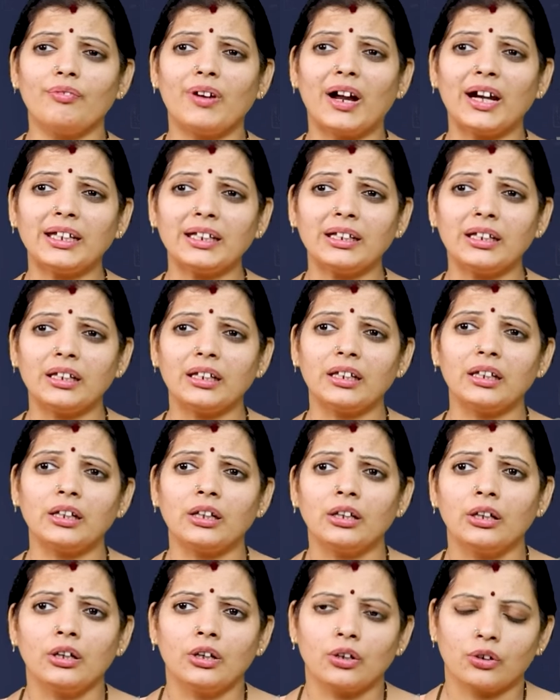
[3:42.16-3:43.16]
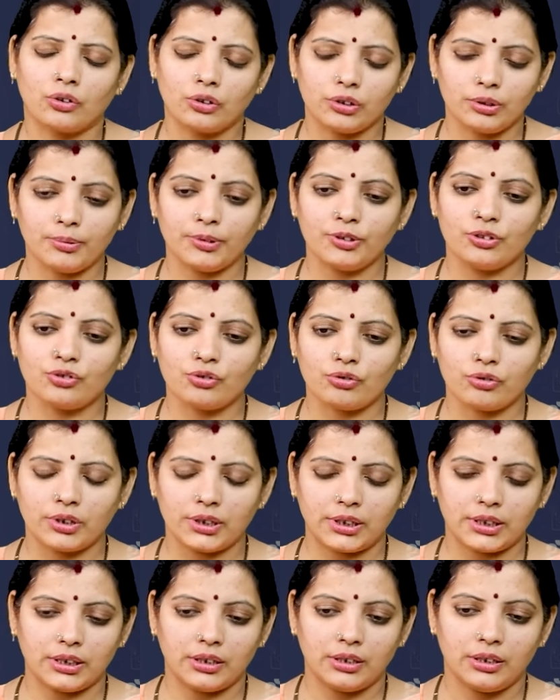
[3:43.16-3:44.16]
వాటిని కొంతమంది
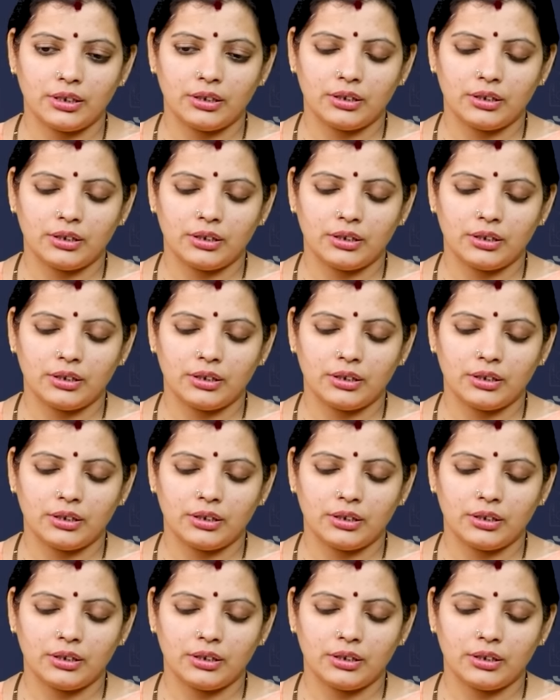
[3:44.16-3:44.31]
చూడండి